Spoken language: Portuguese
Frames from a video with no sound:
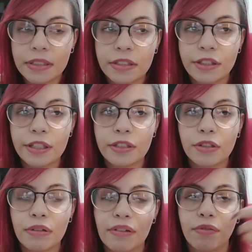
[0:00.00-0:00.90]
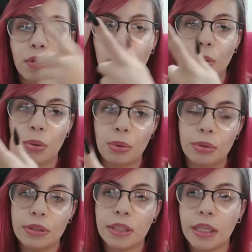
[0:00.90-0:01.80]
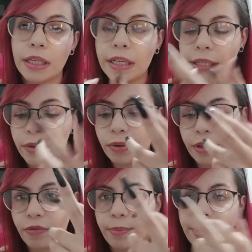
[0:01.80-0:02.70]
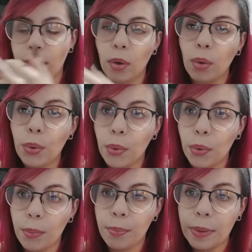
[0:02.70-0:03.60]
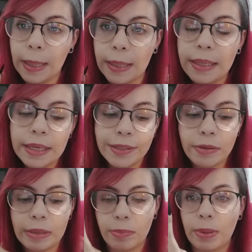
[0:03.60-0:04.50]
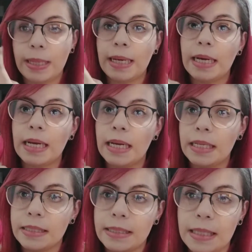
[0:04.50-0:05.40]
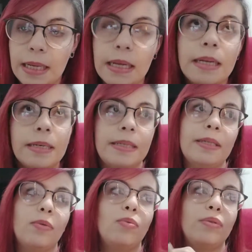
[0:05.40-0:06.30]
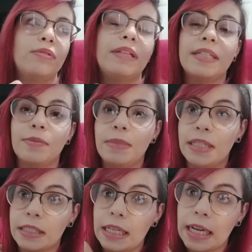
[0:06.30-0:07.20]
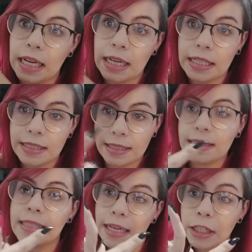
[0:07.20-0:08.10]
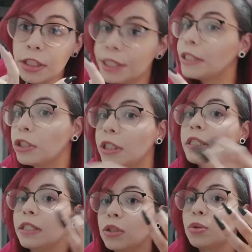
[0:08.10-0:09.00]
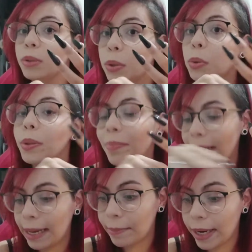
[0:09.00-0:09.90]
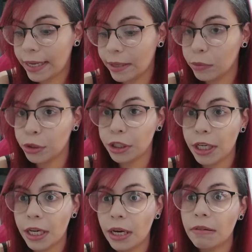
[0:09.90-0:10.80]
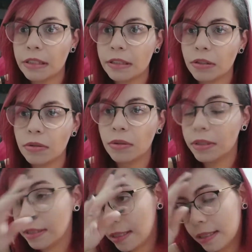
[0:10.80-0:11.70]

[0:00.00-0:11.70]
Gente, eu lavo louça, eu lavo a minha roupa, eu limpo a casa, eu cuido das minhas gatas, tá, gente? Que isso inclui pegar merda no chão, essas coisas.